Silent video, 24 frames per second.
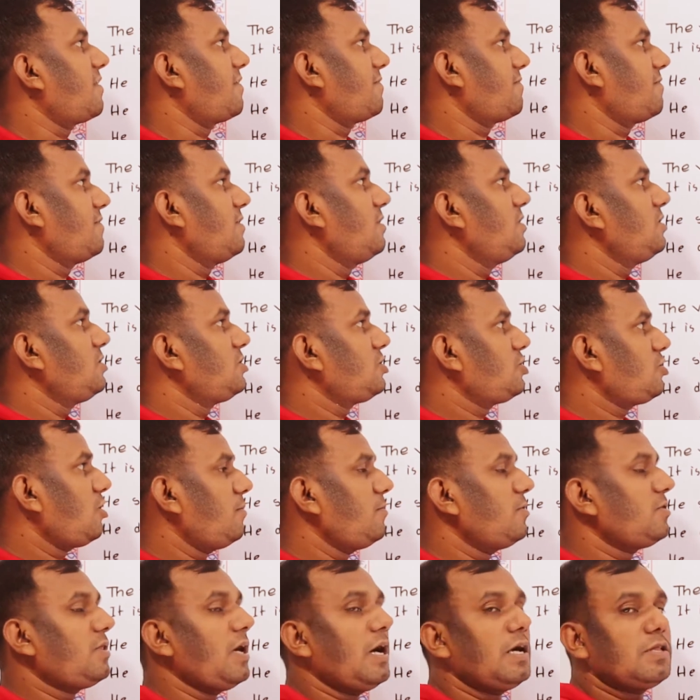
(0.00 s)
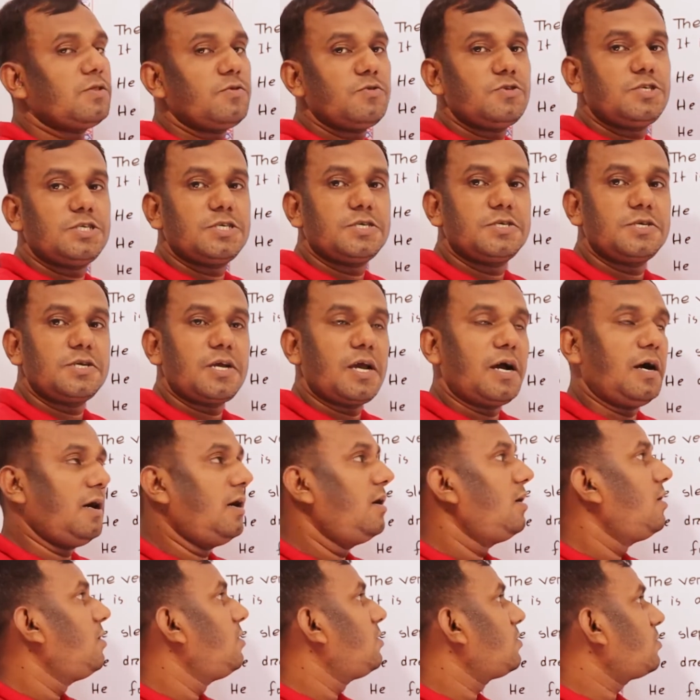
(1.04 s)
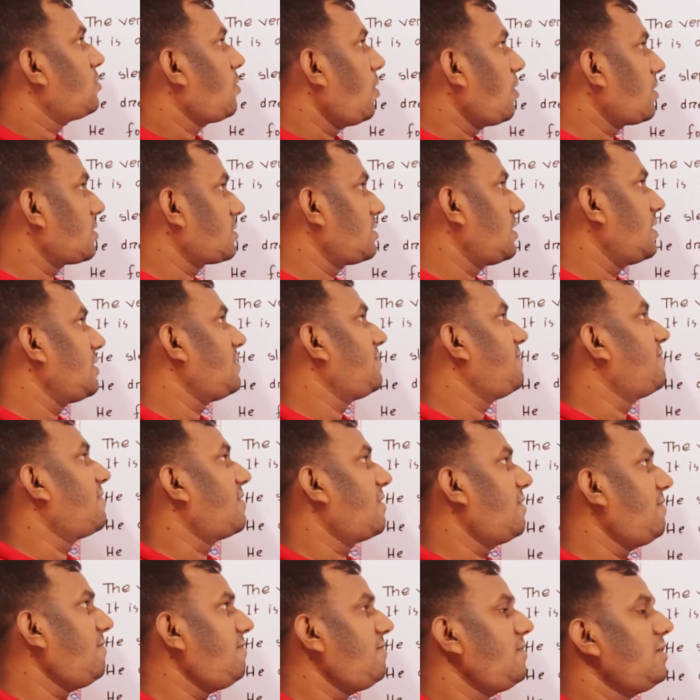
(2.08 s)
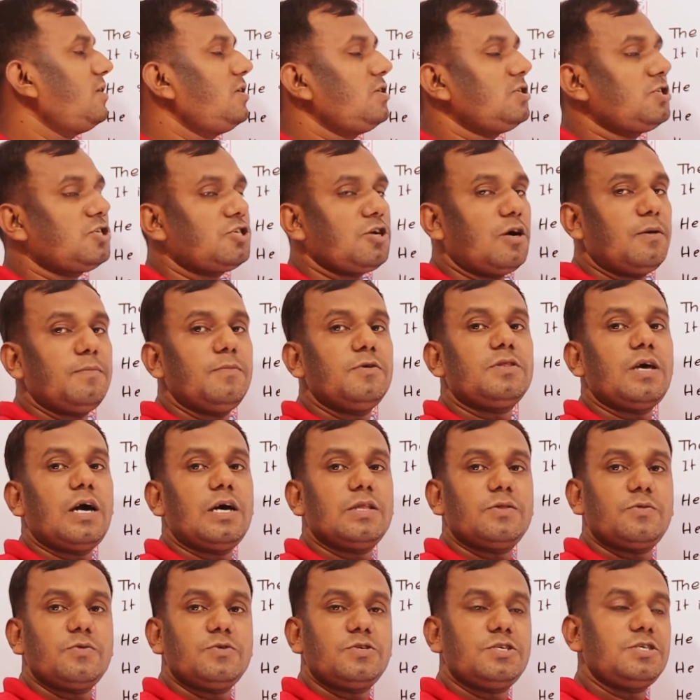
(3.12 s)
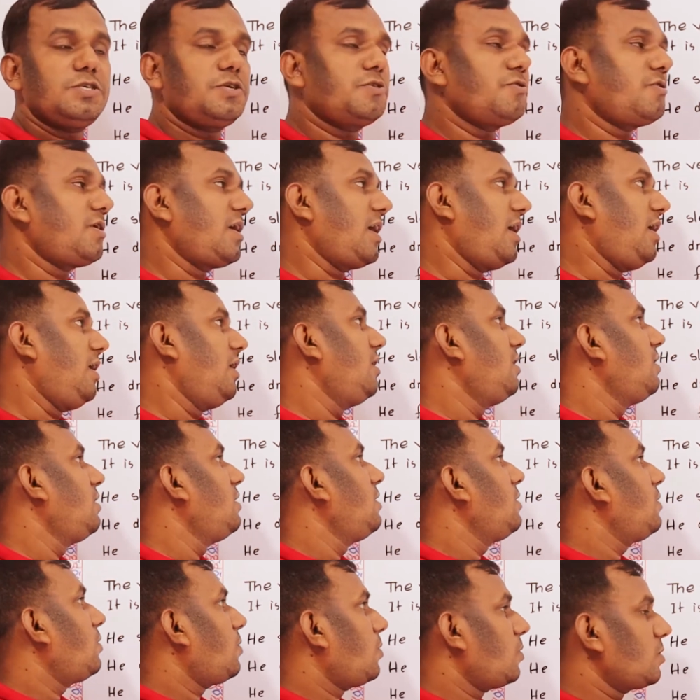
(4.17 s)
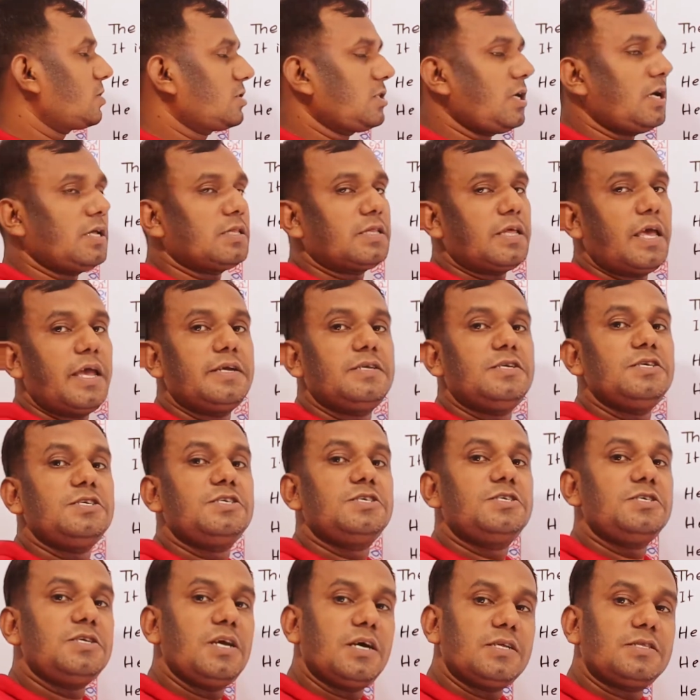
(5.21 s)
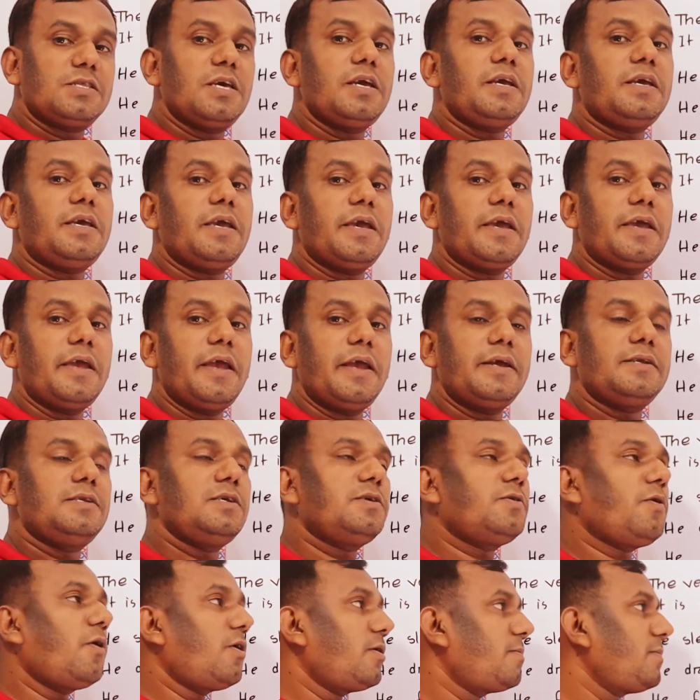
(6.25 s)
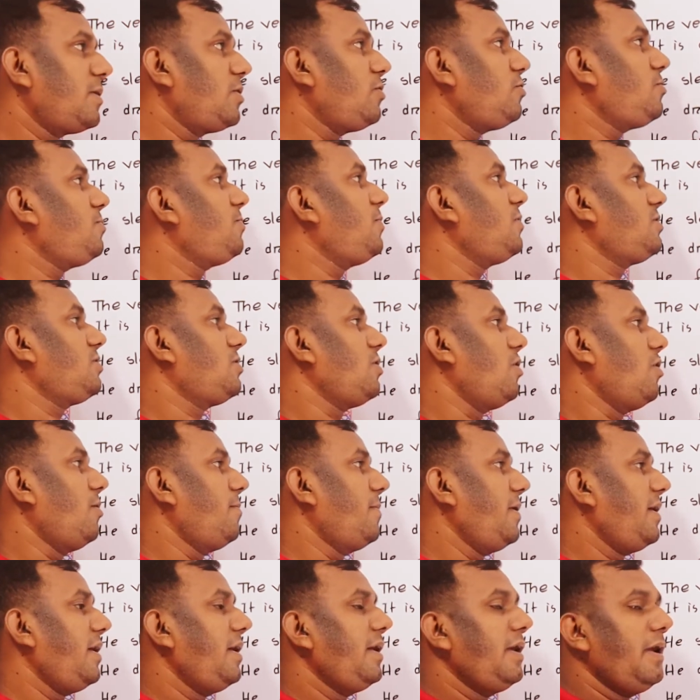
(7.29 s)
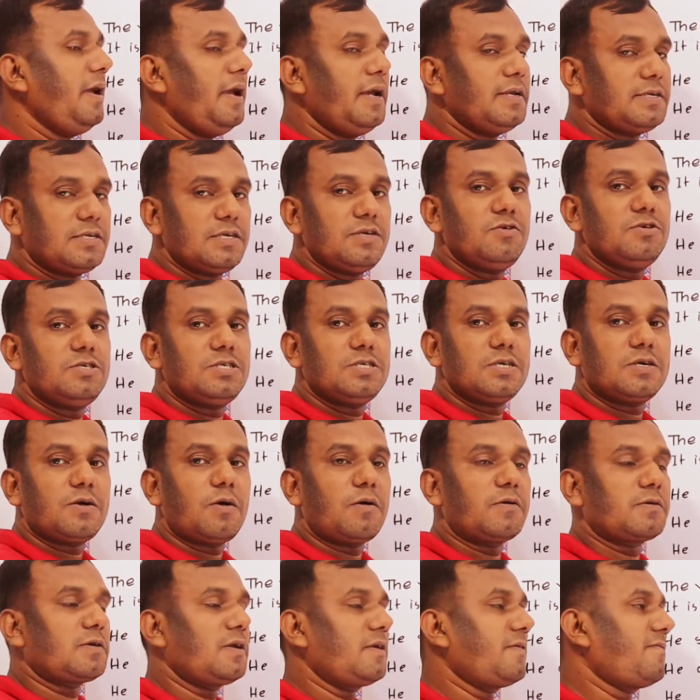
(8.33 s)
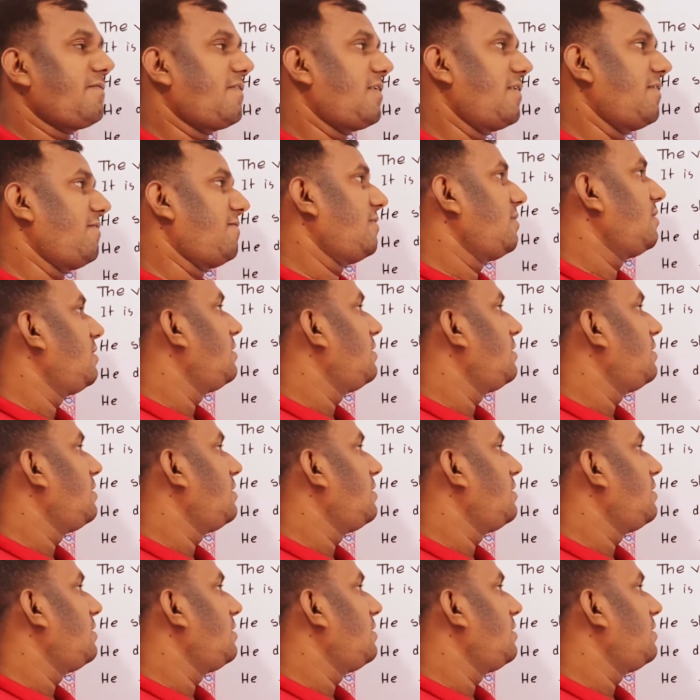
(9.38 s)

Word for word: ভার্ব সমধাতু ক্রিয়া কগনেট ভার্ব সমধাতু ক্রিয়া অর্থাৎ একটি ক্রিয়া থেকে একটি কর্মের উৎপত্তি হবে এটাই হচ্ছে কগনেট ভার্ব